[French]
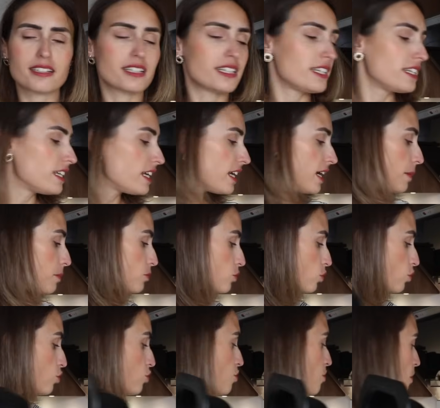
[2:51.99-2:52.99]
qui est
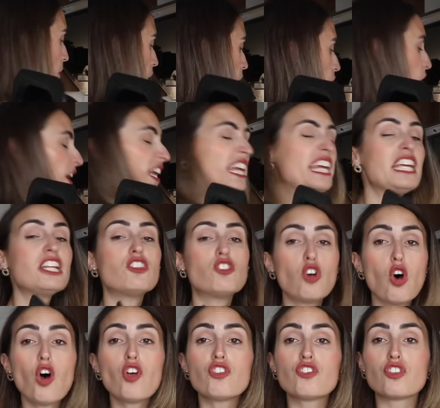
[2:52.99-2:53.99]
absolument
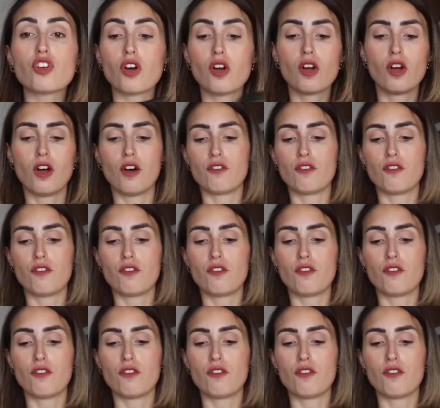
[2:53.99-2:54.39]
hideuse.